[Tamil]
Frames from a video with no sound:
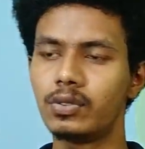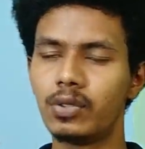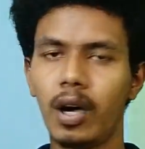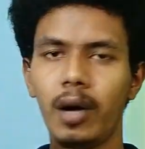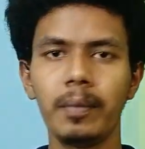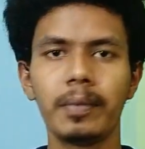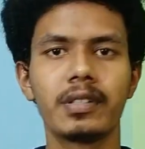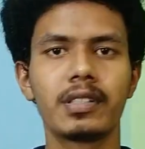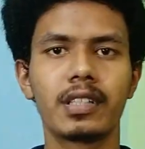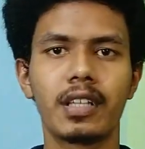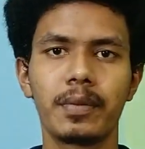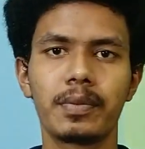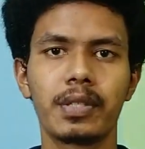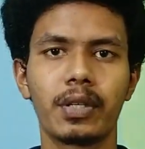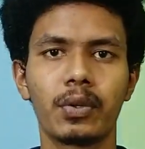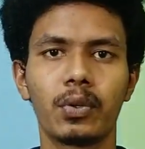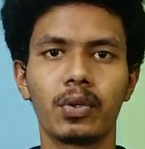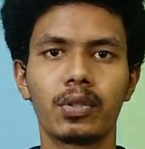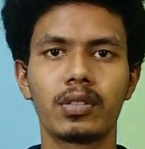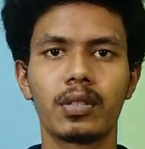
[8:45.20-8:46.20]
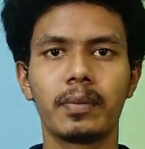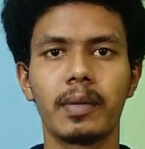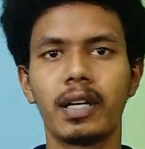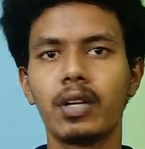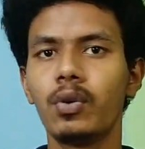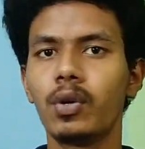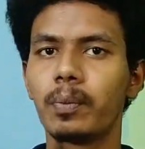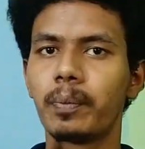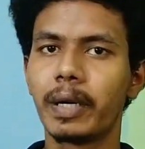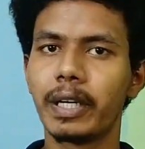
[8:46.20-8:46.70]
ஜாப் டிஸ்கிரிப்ஷன்
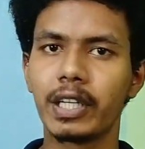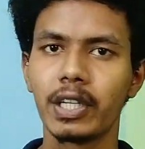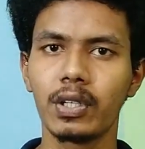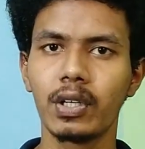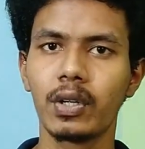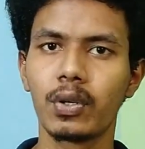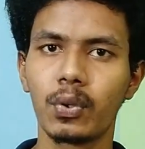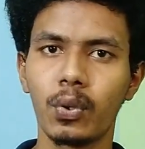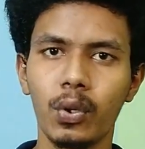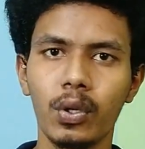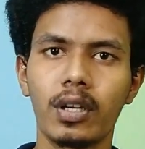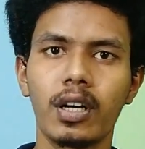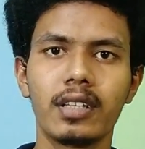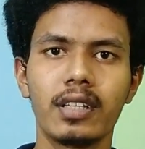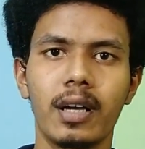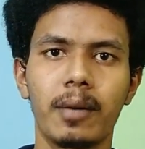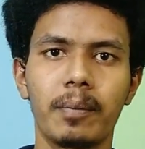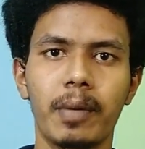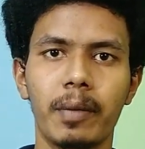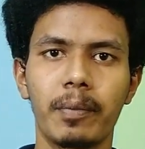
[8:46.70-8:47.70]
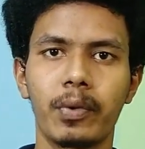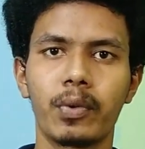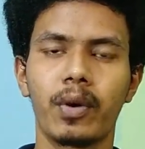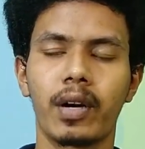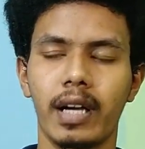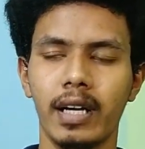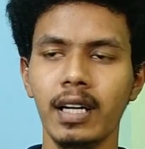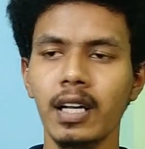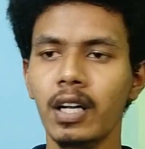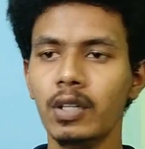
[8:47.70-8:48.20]
கொடுத்துருப்பாங்க ஒரு பர்டிகுலர் ரோலுக்கு வந்து அப்ளை
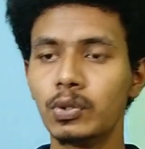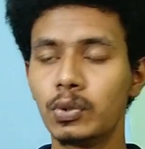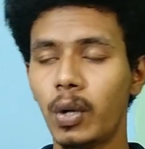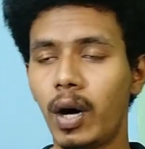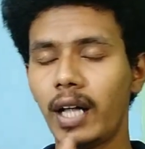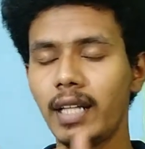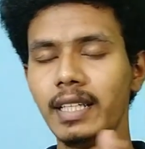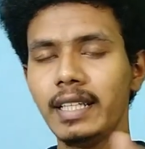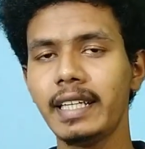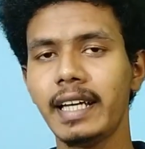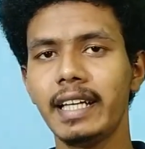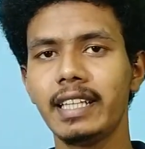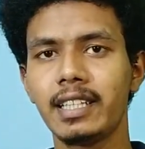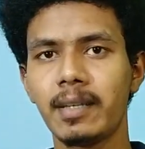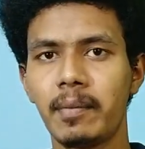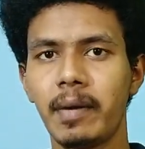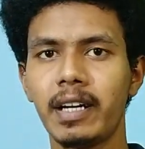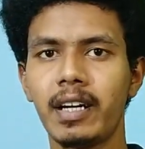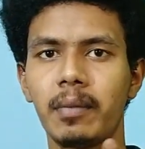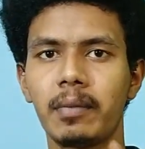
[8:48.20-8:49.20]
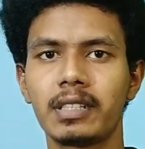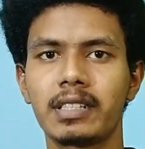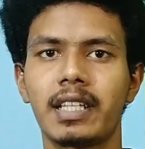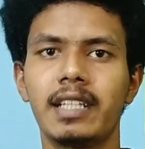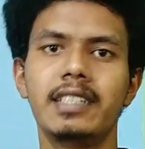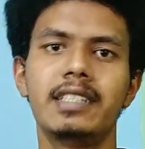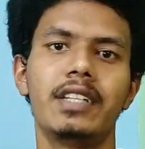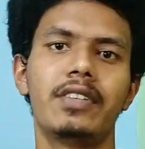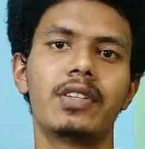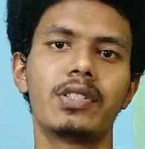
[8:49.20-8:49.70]
பண்ணுவாங்க ஸோ அதுக்கேற்ற மாதிரி நம்ம
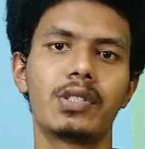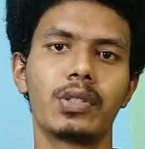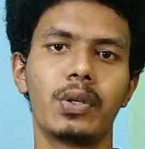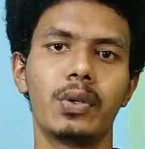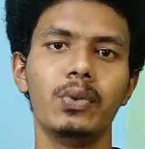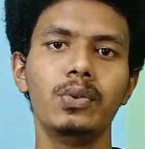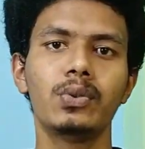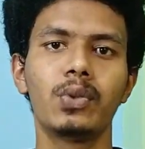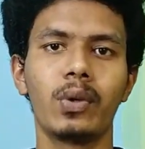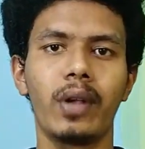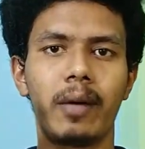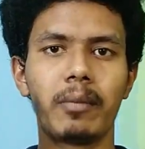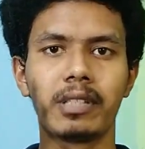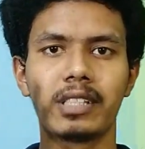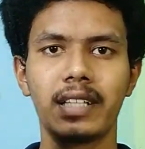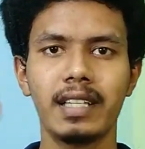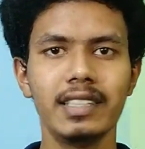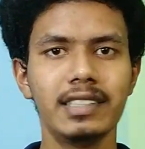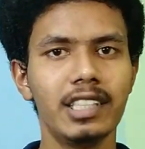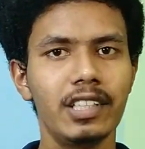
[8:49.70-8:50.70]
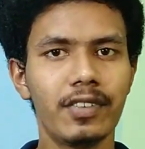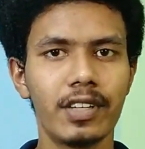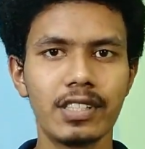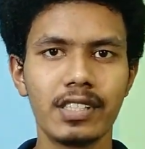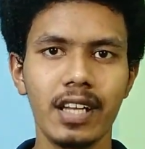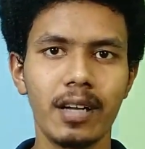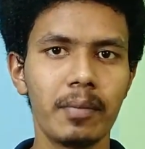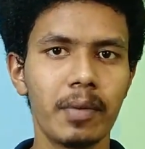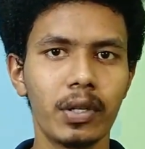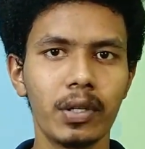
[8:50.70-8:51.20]
ஸ்கில் செட் வச்சுக்கணும் ஸோ நம்ம ஸ்கில் செட்
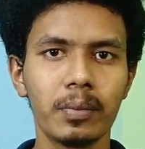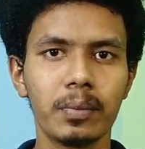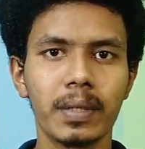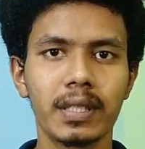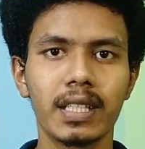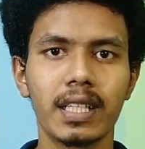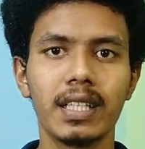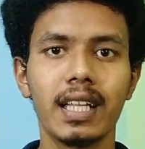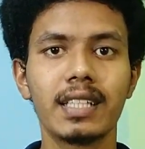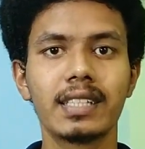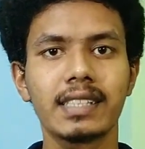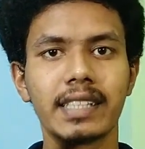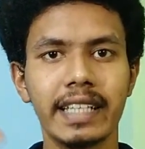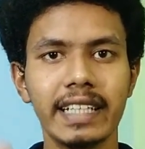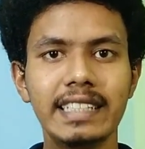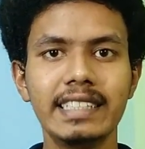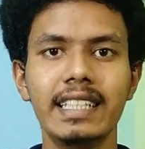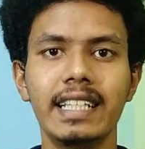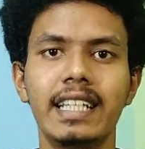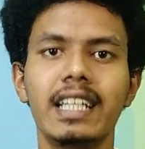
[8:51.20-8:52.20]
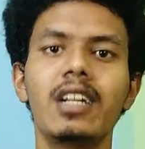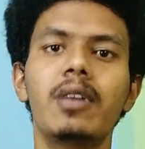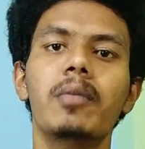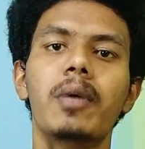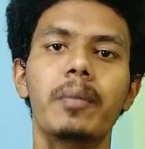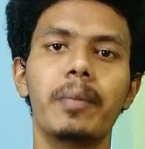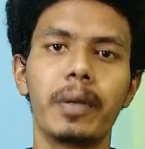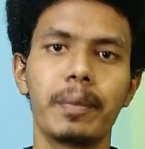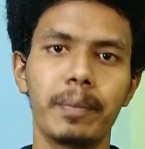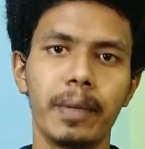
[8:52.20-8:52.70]
வச்சா மட்டும் பார்த்தா தான் அந்த ஸ்கில் செட்
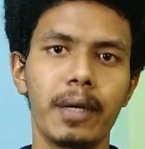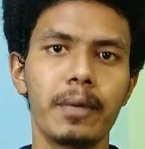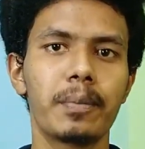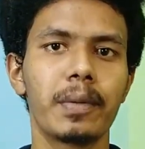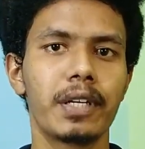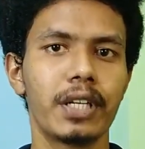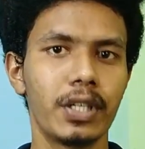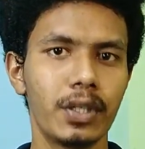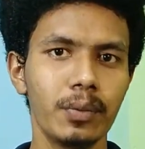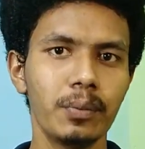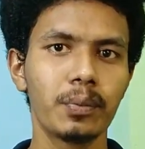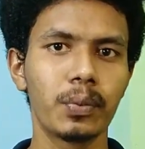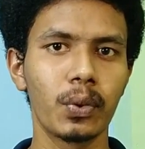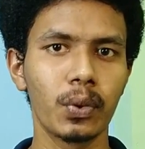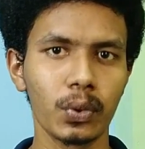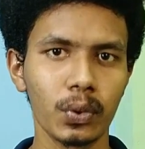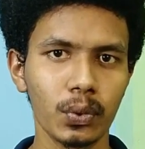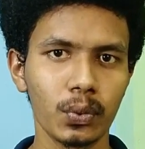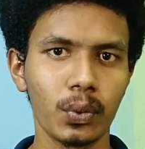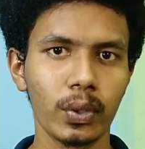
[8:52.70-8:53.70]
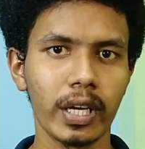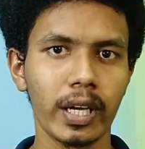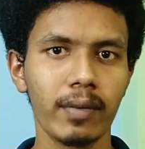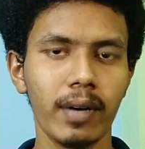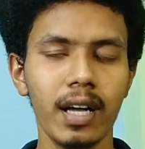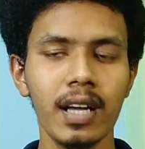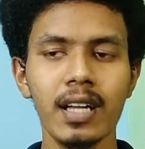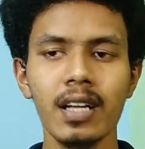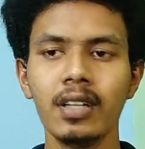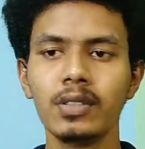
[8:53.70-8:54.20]
நம்ம ப்ரிப்பேர் பண்ணிட்டும் போகணும்
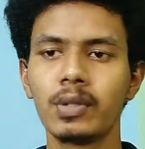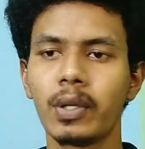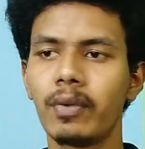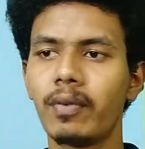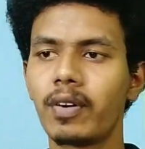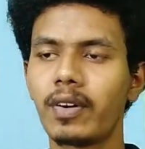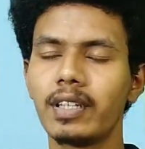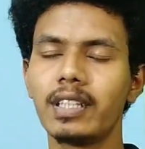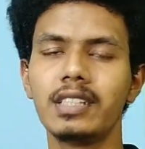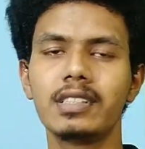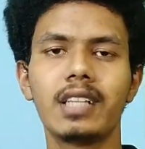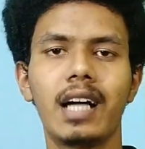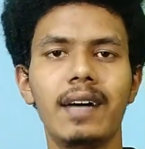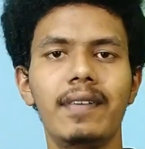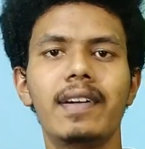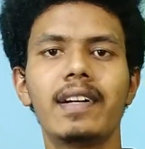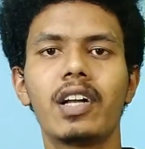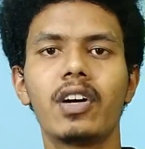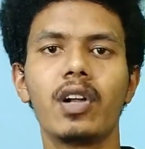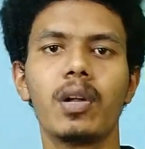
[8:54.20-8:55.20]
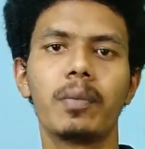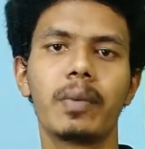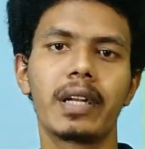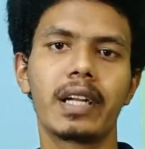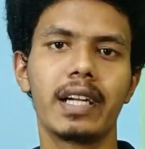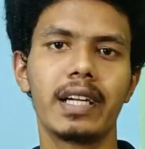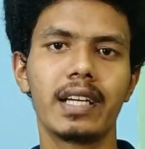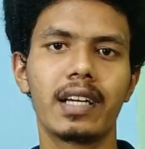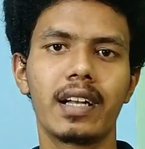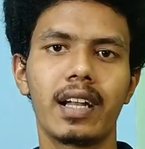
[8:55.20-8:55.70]
ஓகேவா ஸோ இவங்க வந்து ஜாவா
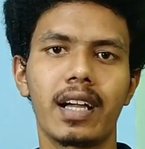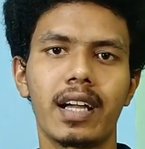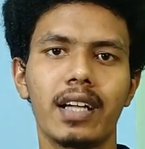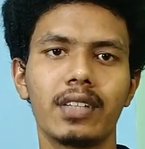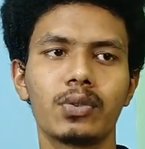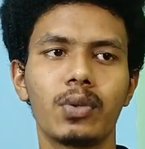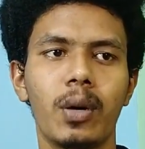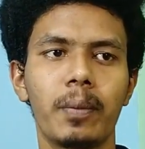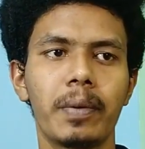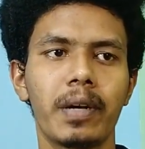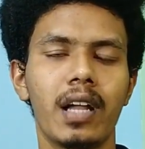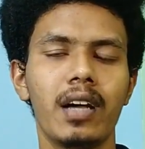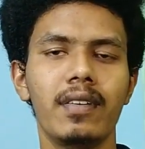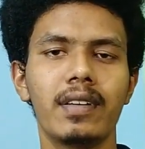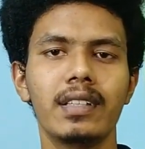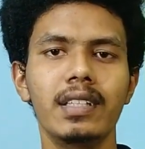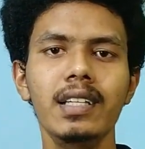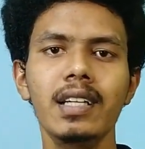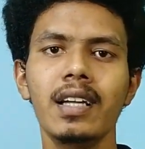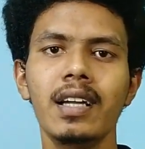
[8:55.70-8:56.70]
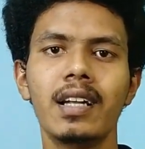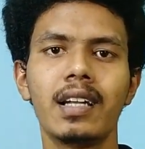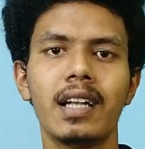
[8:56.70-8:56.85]
டெவலப்பருக்கு எடுக்கிறாங்க ஸோ அப்போ நான் வந்து